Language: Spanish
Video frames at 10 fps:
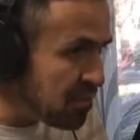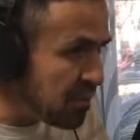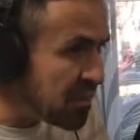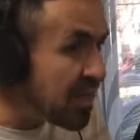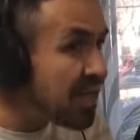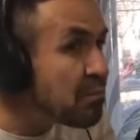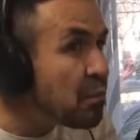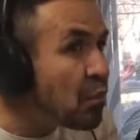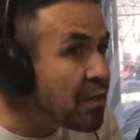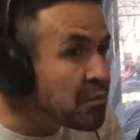especial y
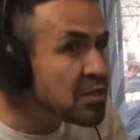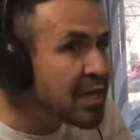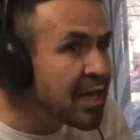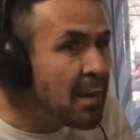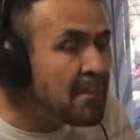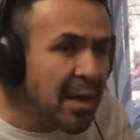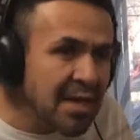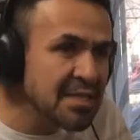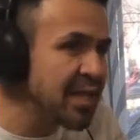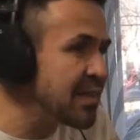podemos llegar a
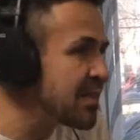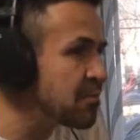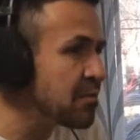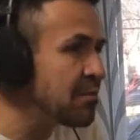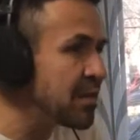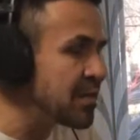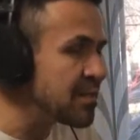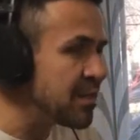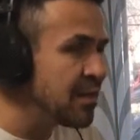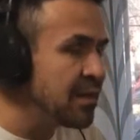más gente todavía,
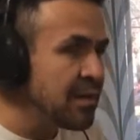¿sí?